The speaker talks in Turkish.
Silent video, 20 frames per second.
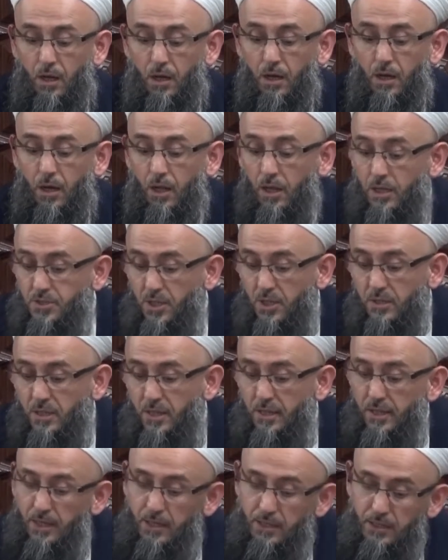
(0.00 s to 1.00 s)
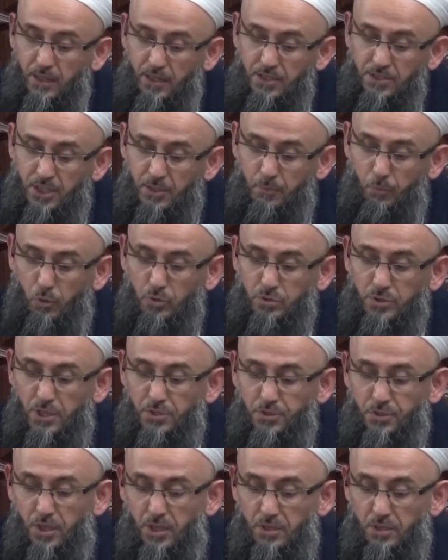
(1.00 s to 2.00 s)
Alacaklar eklenecek,
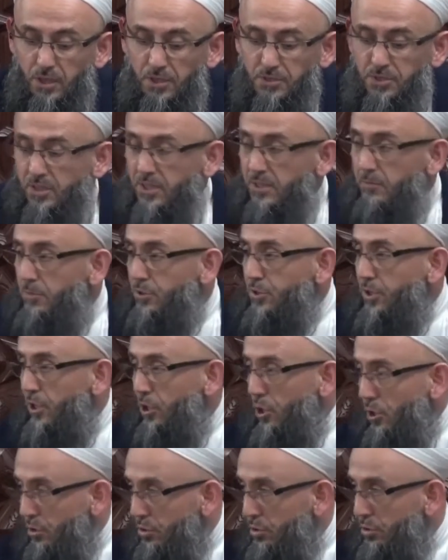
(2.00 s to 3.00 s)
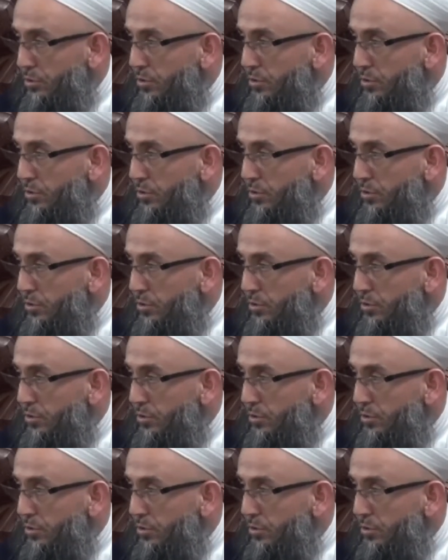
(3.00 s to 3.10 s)
borçlar çıkartılacak gibi bir şey yok.